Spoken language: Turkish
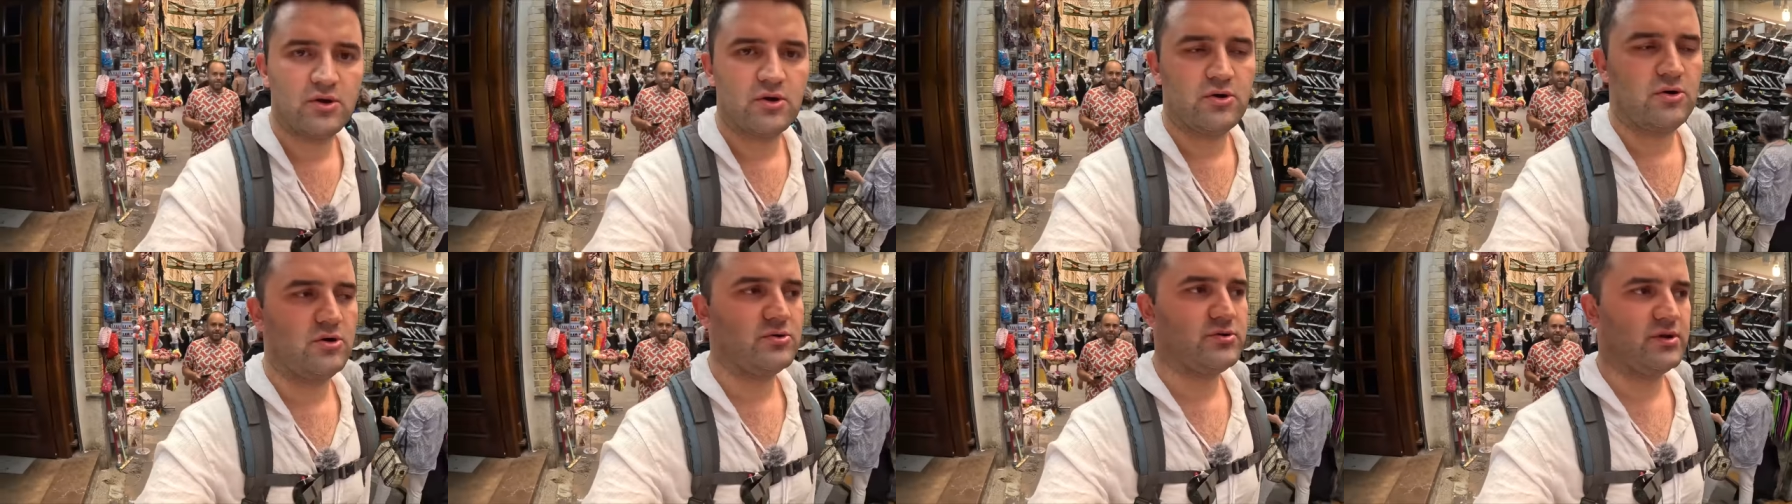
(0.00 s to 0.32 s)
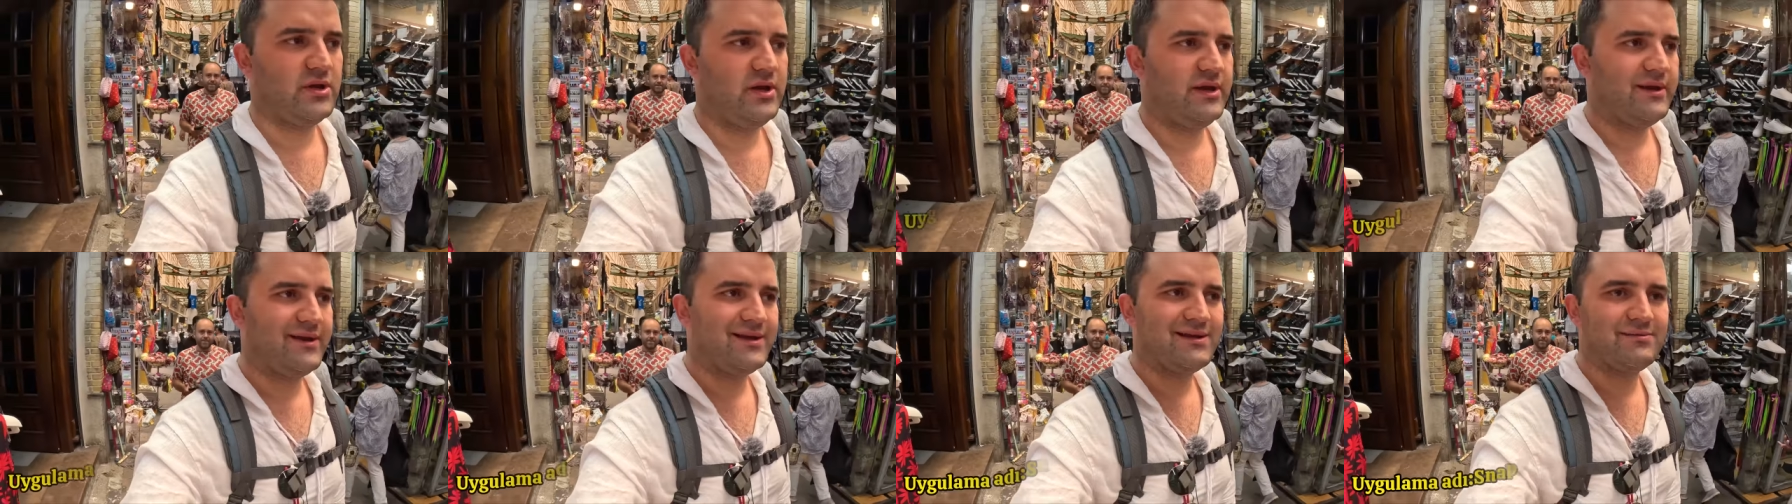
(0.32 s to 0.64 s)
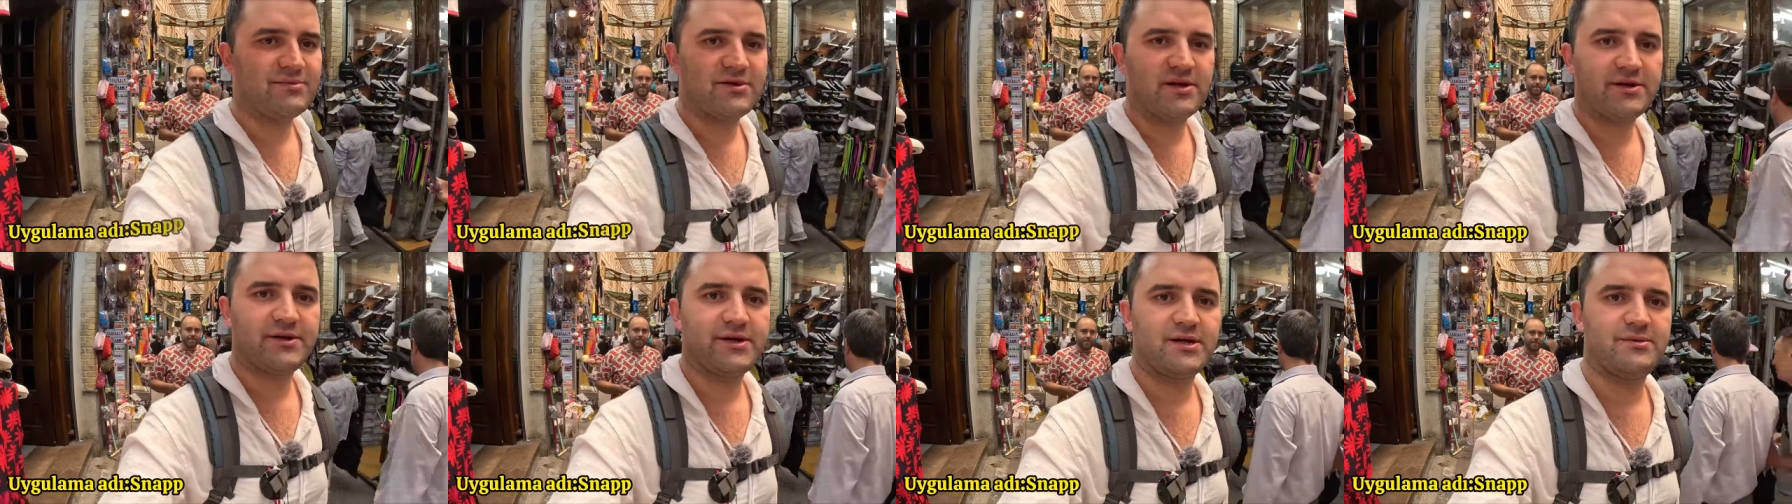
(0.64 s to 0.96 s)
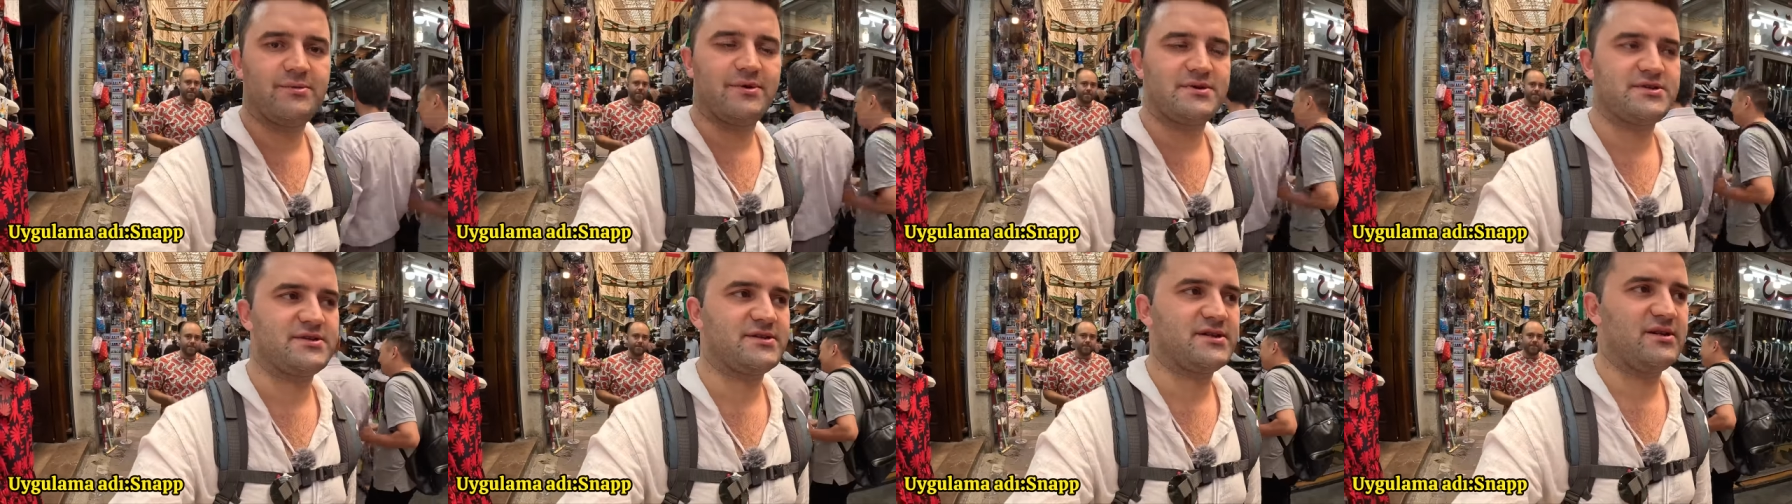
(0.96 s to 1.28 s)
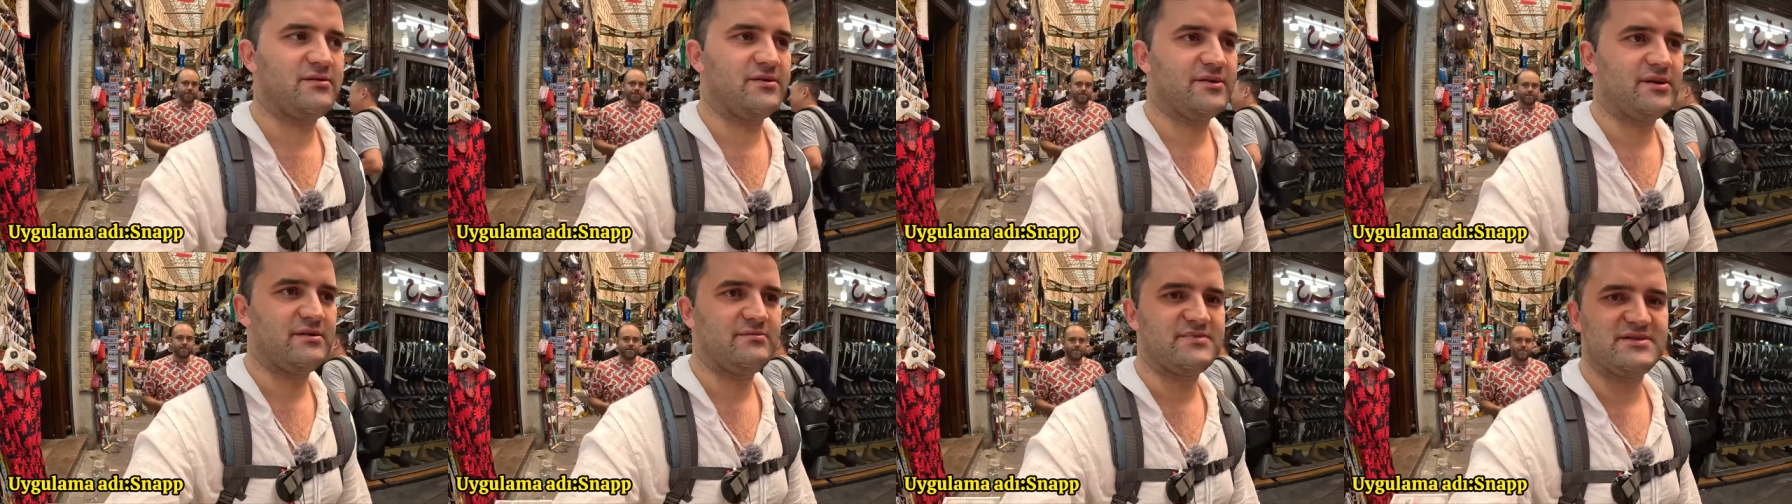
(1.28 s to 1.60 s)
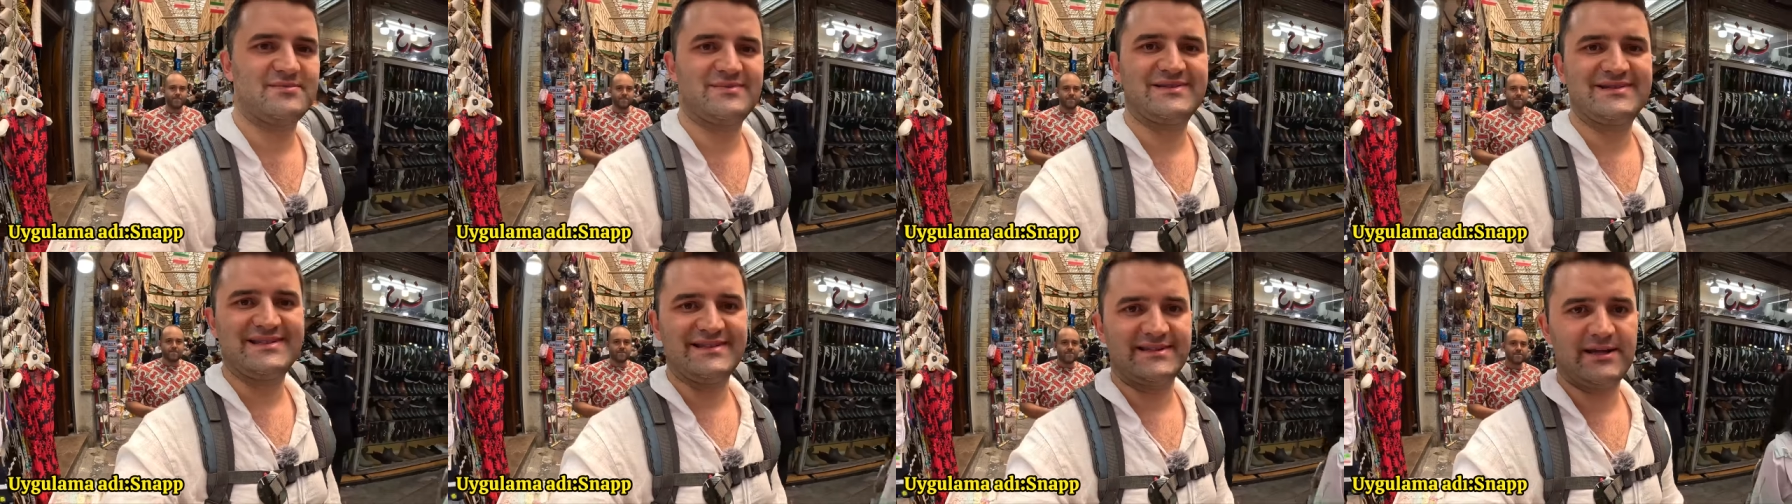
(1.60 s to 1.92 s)
Onun da linkini bırakırım açıklamalara.
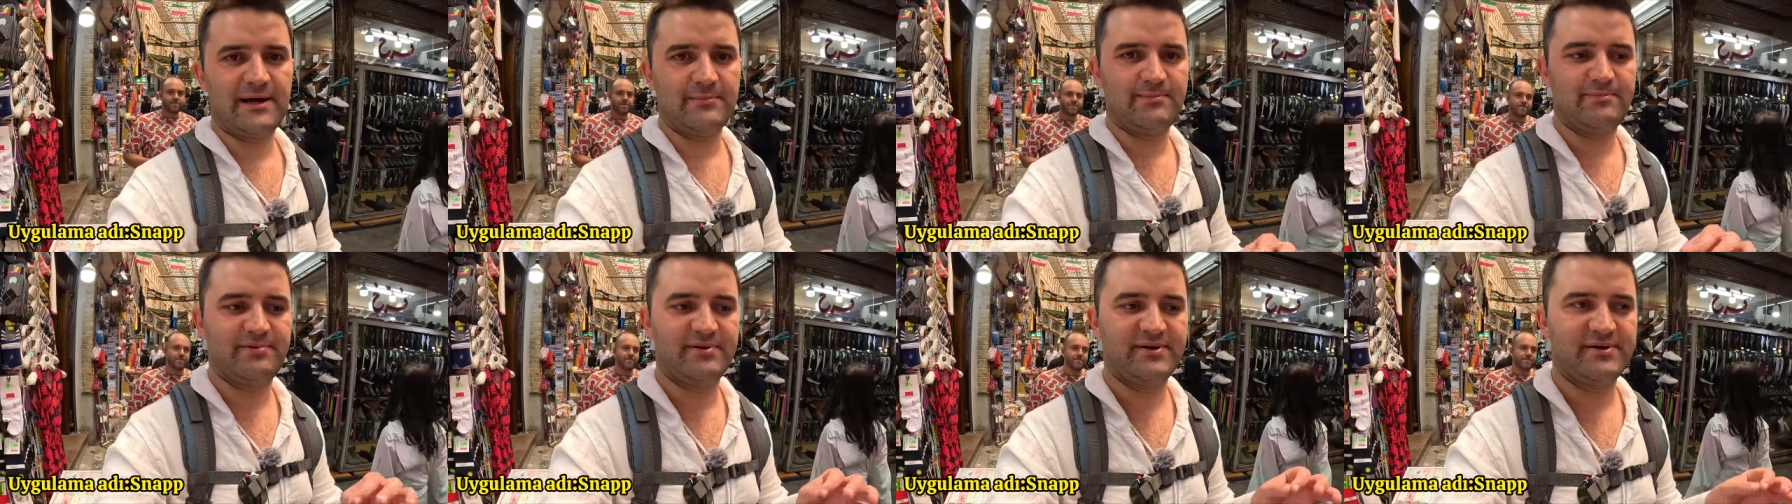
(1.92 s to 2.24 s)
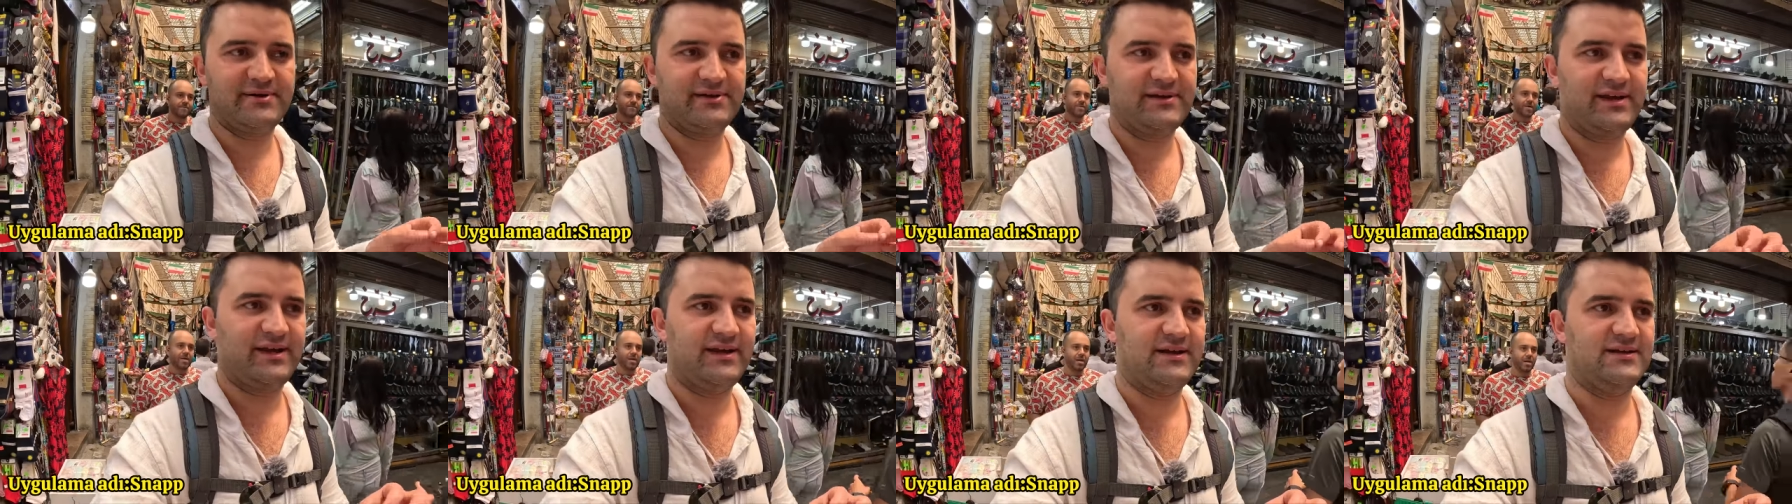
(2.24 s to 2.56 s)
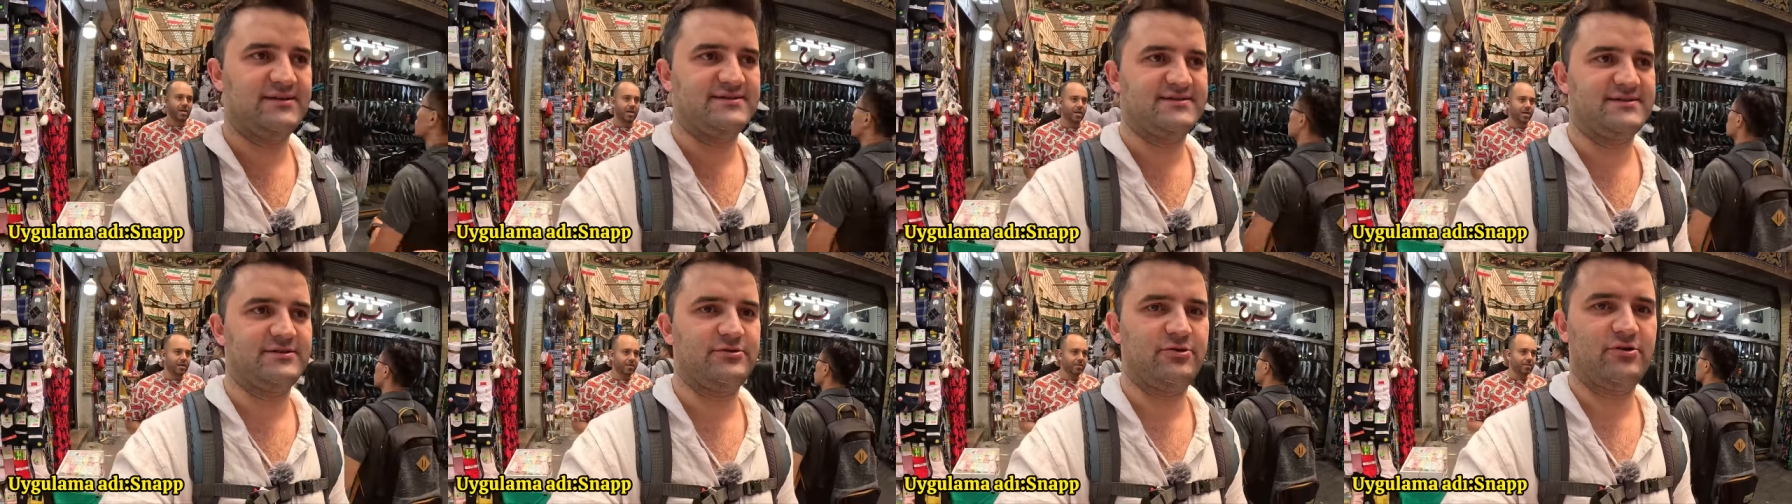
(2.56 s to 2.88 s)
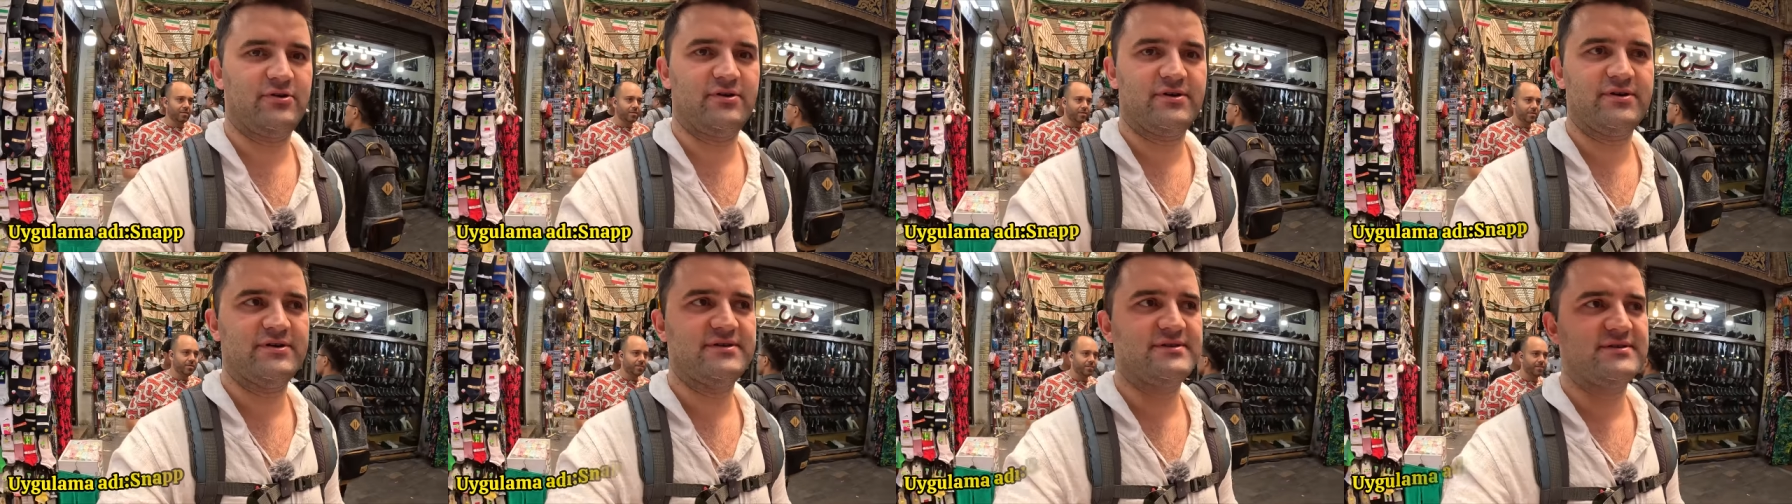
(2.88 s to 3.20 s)
Bizim Snap diye yazılıyor.